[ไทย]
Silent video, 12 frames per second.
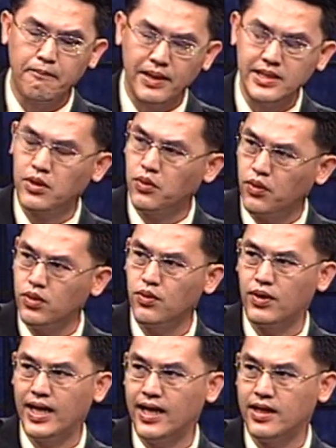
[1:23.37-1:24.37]
มักจะโค้งล
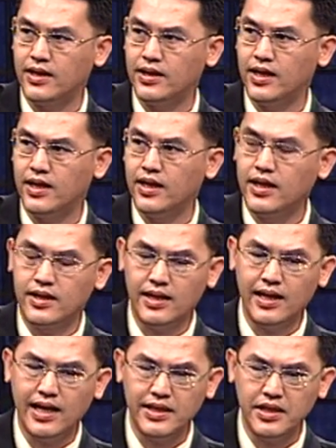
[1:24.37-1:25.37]
งล่างนะใน
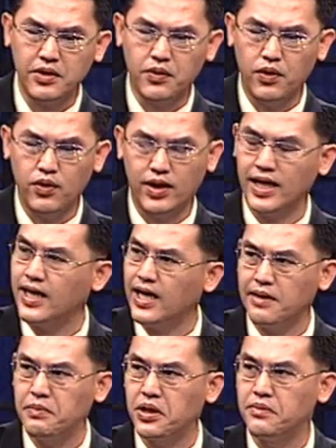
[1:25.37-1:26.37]
ลายที่โค้งออก
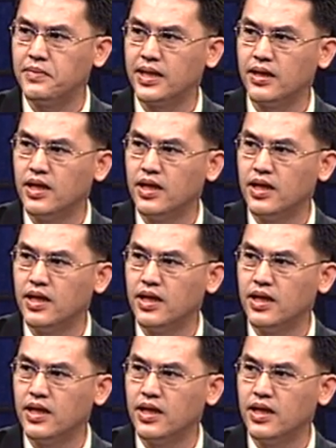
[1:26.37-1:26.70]
ข้างๆไม่ค่อยมี